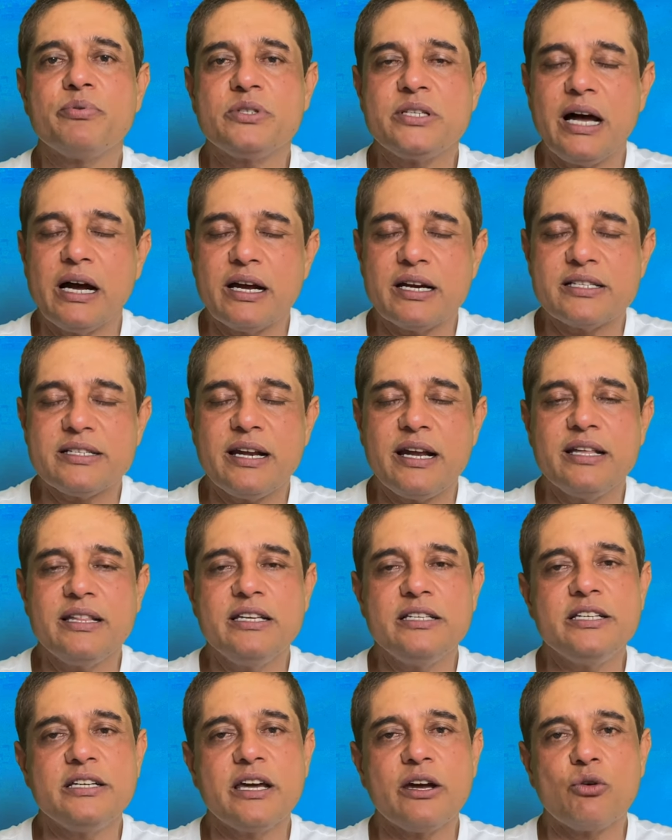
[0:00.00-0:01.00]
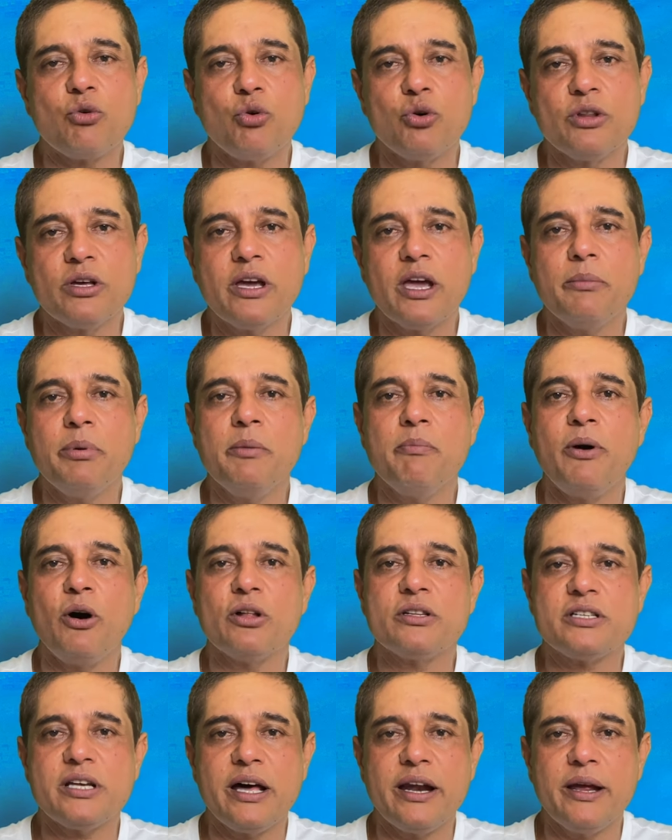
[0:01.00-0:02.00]
सागर सरहदी जी के खुद के भी
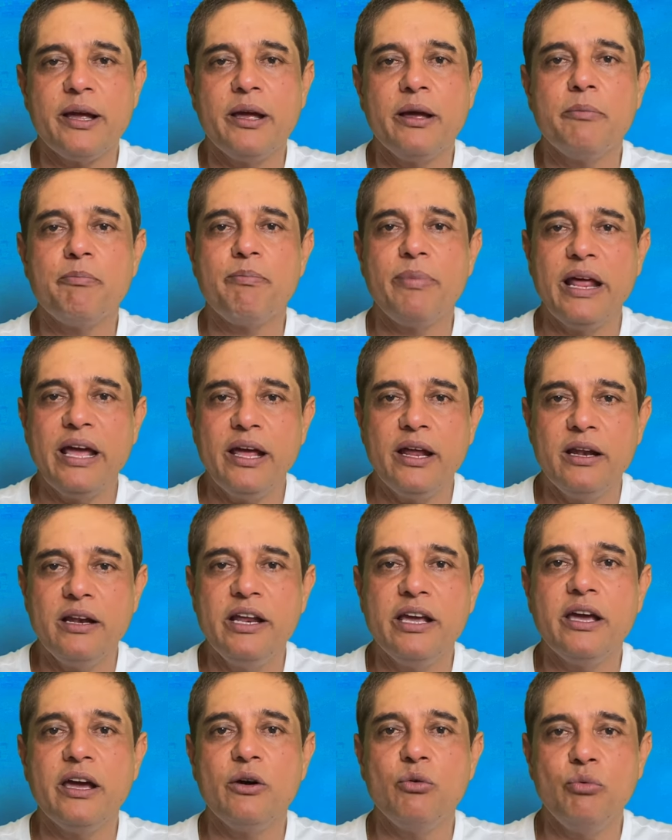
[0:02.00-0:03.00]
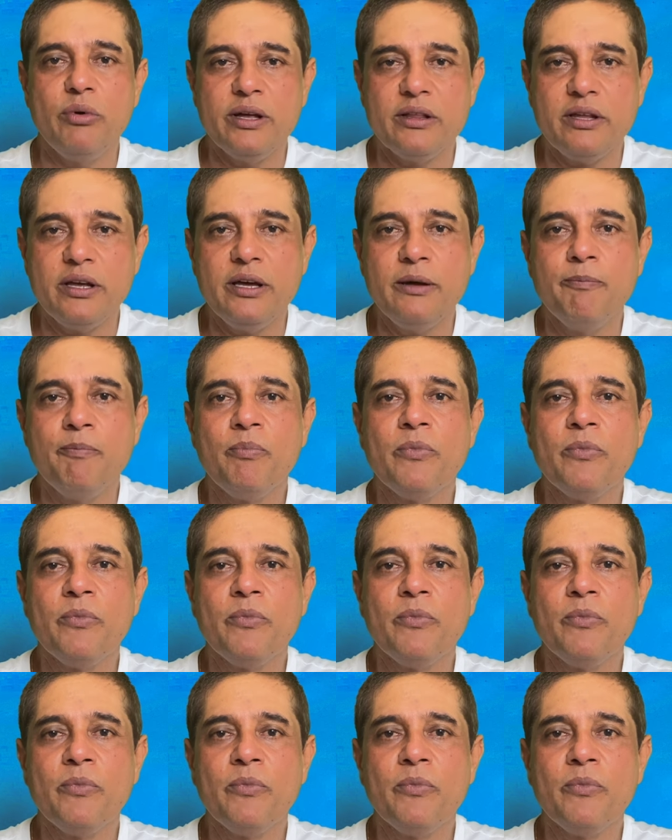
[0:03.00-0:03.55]
बहुत सारे प्ले लिखे हुए थे